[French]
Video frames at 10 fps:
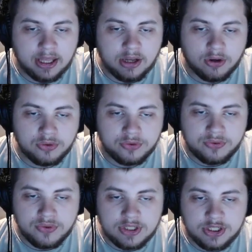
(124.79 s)
En
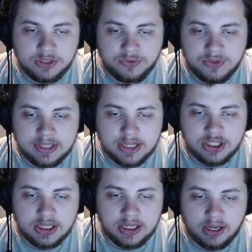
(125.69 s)
Dofus, j'ai Dofus
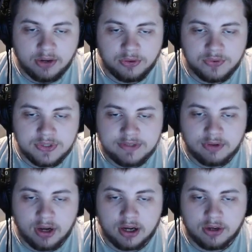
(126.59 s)
tacheté, le Dofus
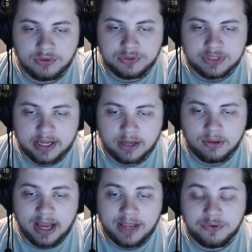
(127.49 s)
ivoire, le Dofus cacao,
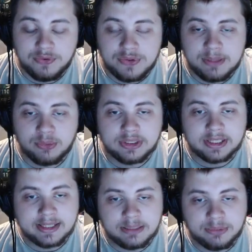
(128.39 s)
un Dofus émeraude qui est
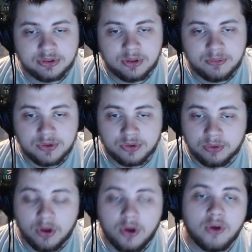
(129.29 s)
très important puisque
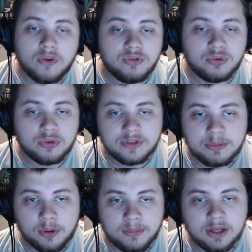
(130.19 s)
vu qu'on fait
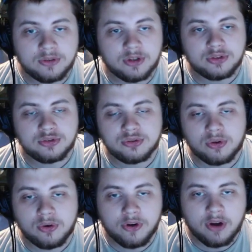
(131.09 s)
premier, on aura toujours
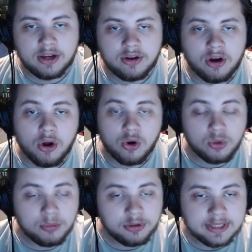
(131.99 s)
au corps à corps le
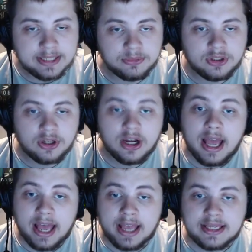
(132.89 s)
brutasmodan
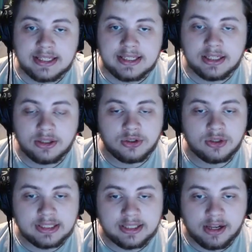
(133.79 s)
ainsi que
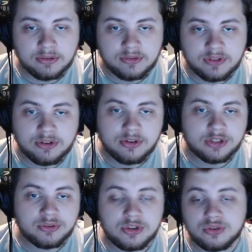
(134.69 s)
l'éternel conflit. Donc on a
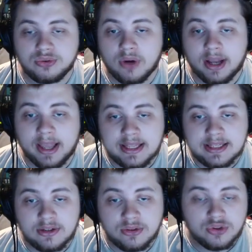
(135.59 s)
tous les tours
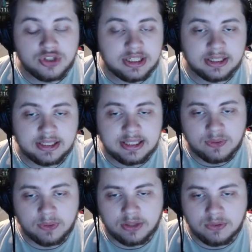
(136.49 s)
400 de shield qui sont
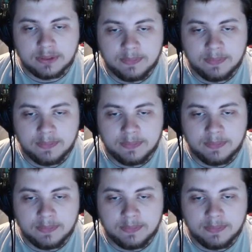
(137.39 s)
gratuits.